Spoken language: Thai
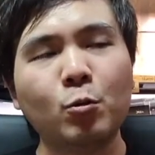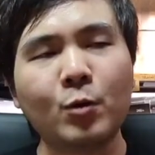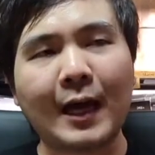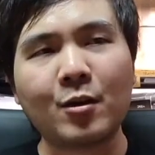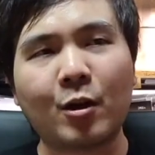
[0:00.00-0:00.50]

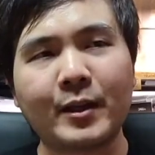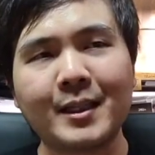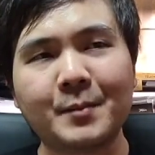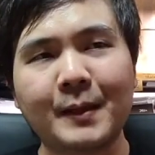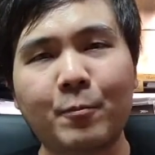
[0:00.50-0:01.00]
ทุกๆครั้งก่อน
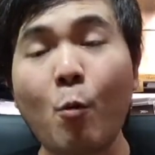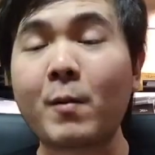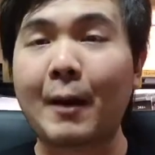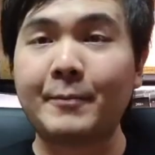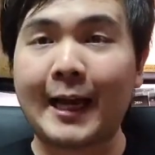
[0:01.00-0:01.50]
ที่จะมีพุ่
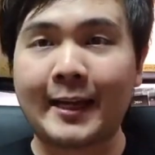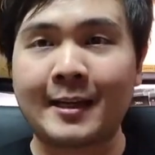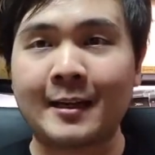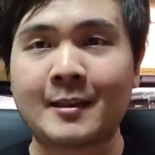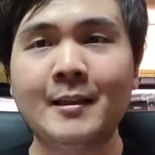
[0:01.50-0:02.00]
มกับใหญ่
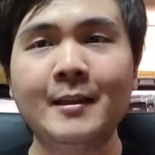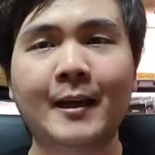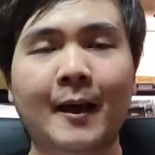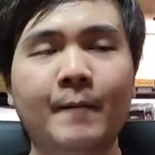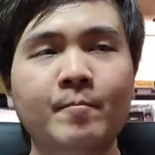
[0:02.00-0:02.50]
เกิดขึ้น
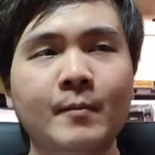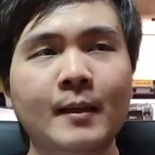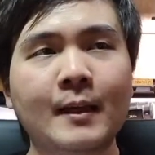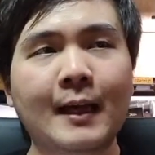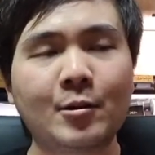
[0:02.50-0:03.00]
เนี่ย
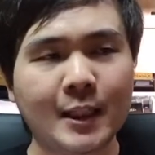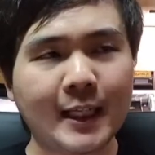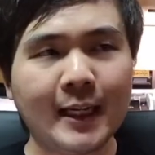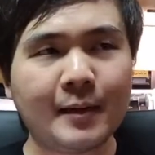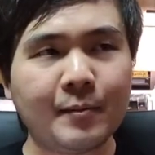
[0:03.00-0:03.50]
เขาจะ
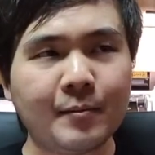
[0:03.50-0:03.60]
ได้